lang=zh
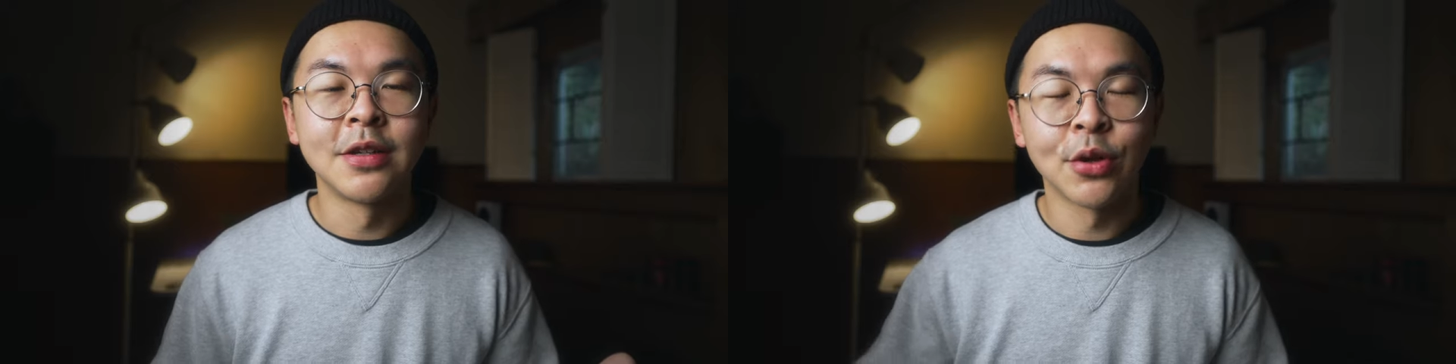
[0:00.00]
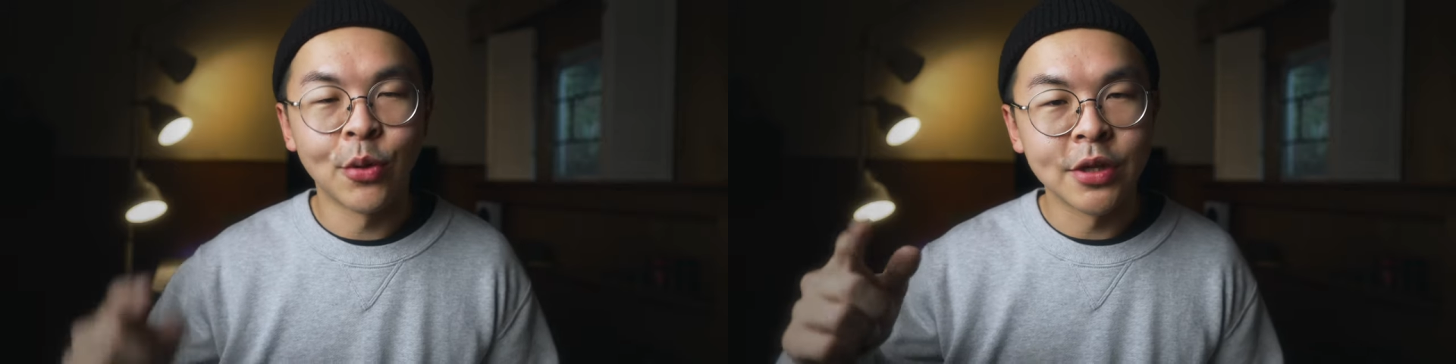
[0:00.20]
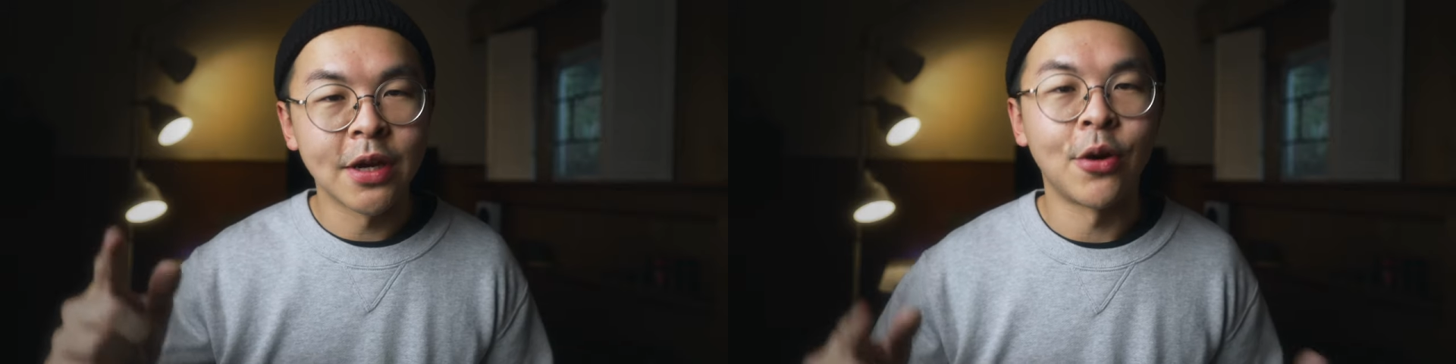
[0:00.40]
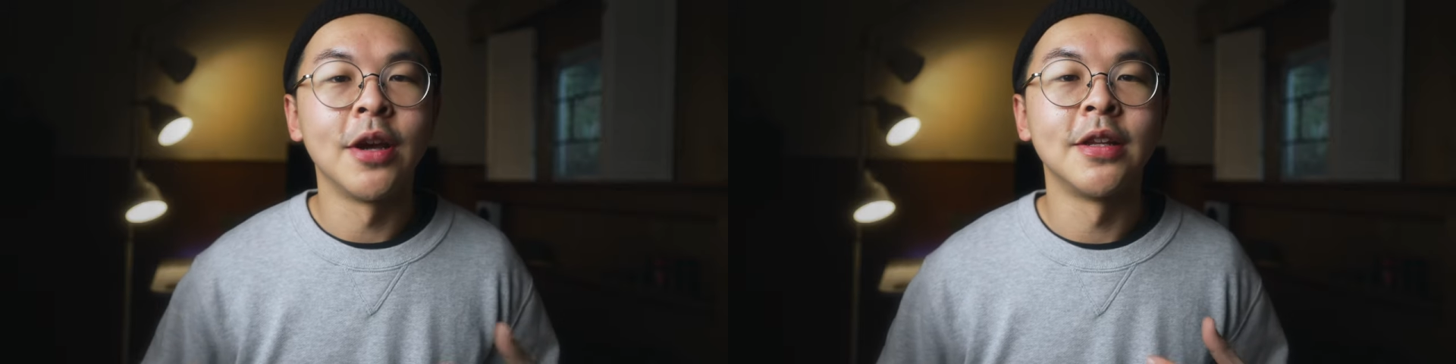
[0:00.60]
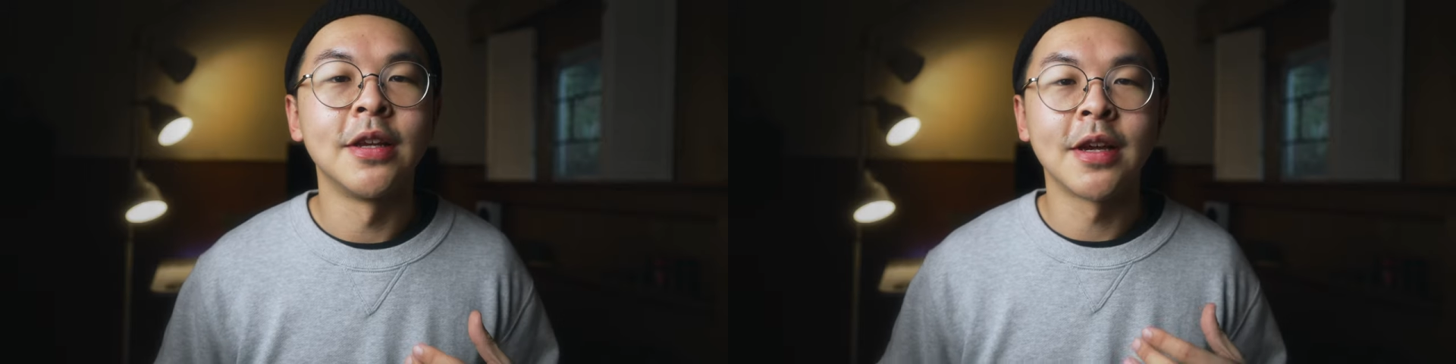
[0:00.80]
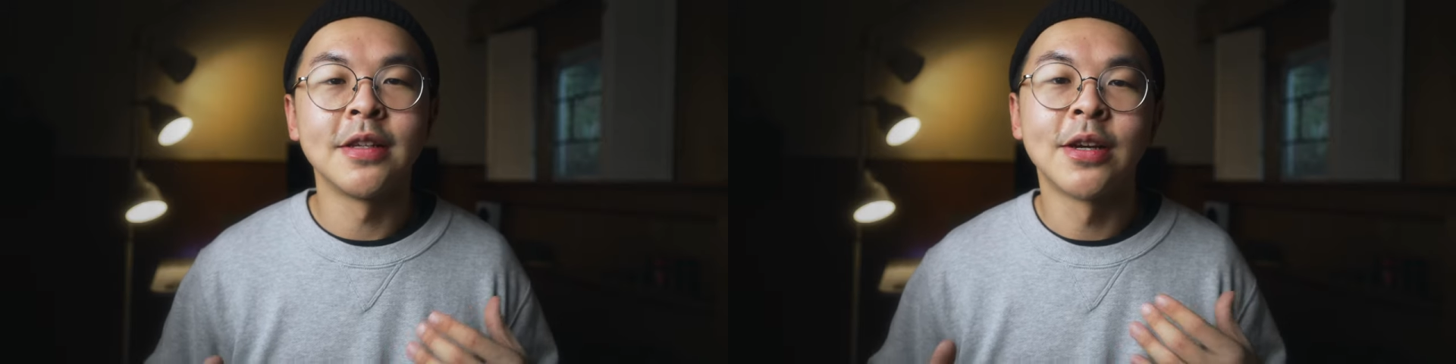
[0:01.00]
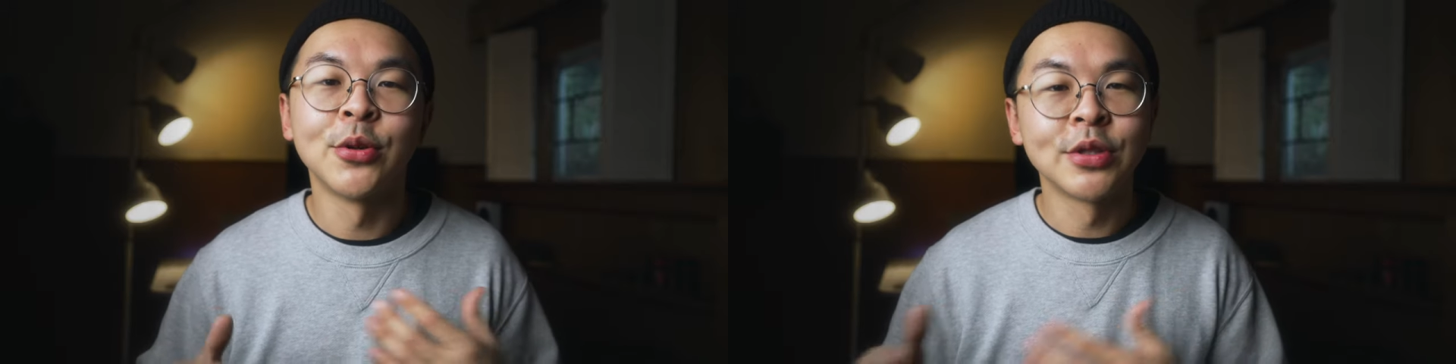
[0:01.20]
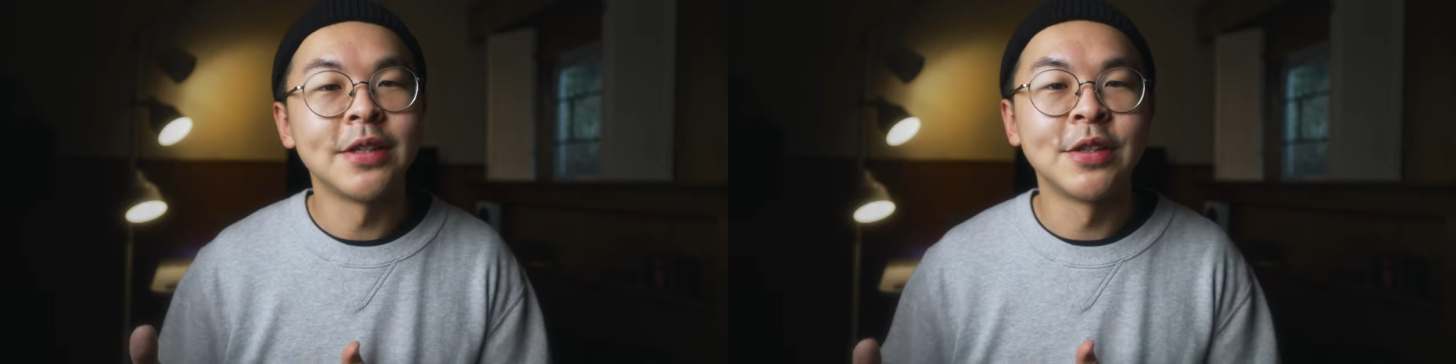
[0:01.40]
稍微往下滑一点，看一下
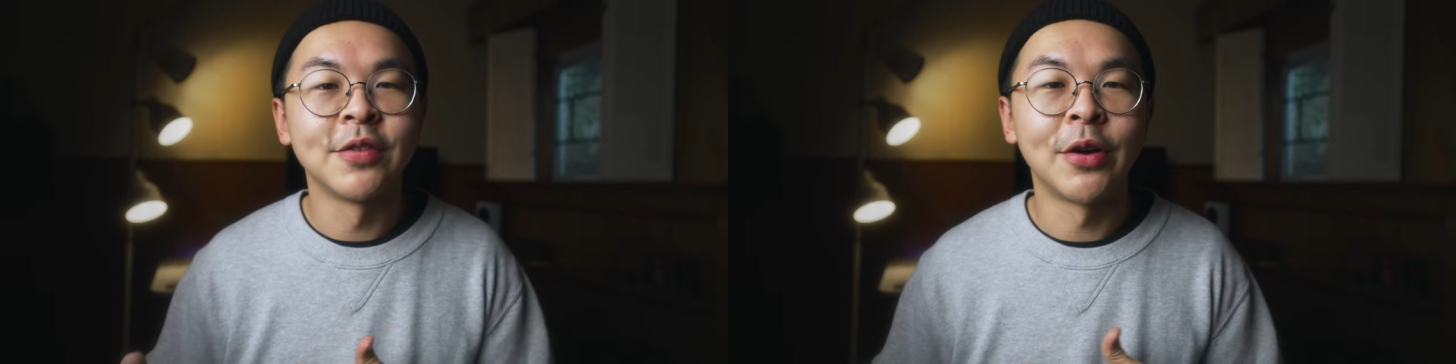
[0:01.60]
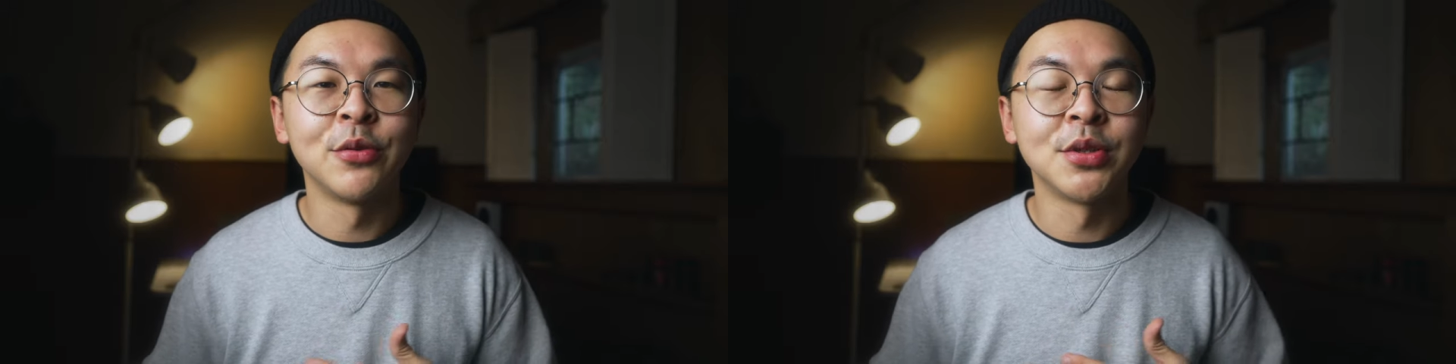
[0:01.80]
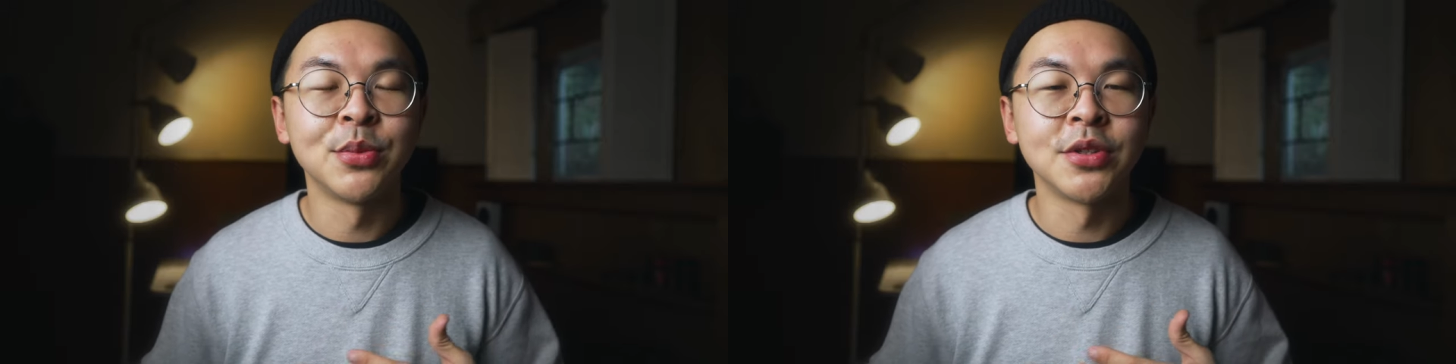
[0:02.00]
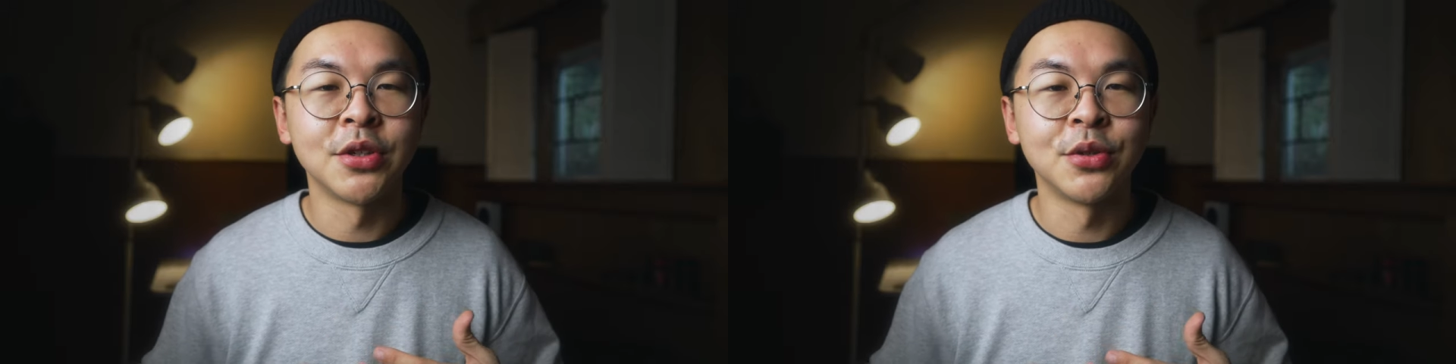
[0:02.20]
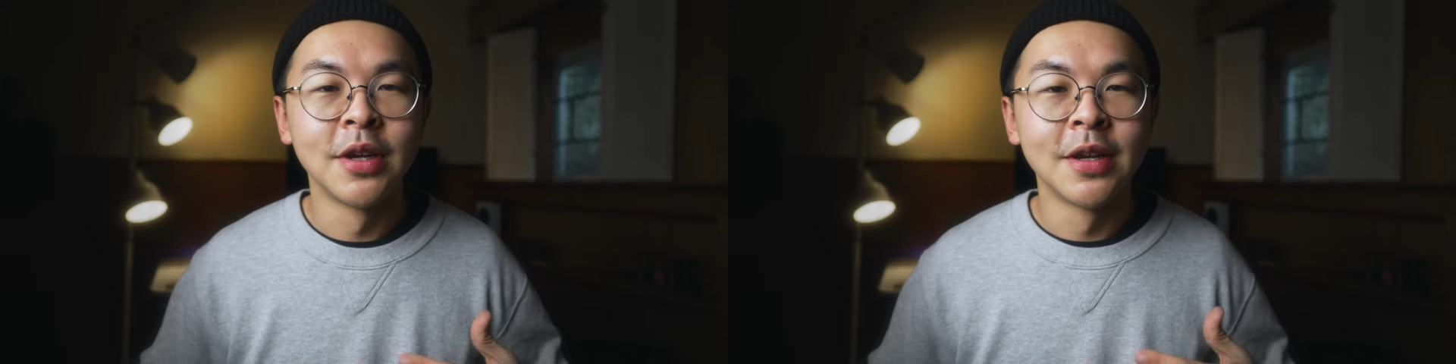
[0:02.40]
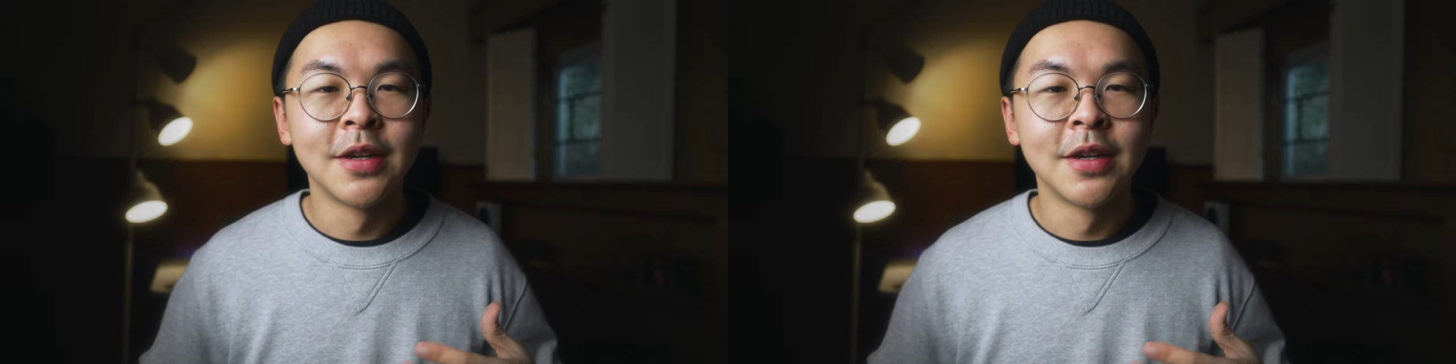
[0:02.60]
我上一次发文是什么时候。